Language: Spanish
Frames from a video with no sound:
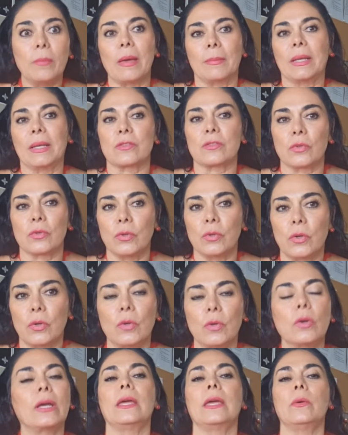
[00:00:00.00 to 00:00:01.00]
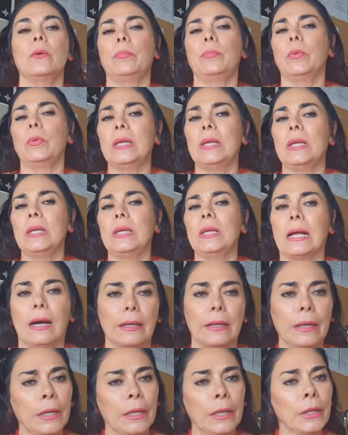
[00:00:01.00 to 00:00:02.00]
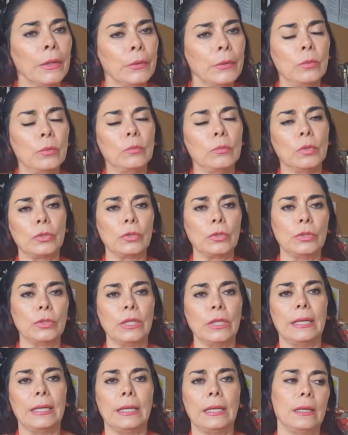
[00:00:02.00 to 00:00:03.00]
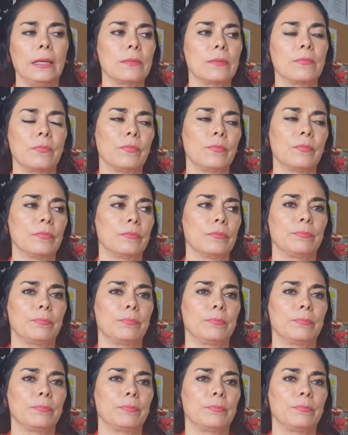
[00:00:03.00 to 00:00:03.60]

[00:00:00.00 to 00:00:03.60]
me amenazó con que yo iba a publicar un montón de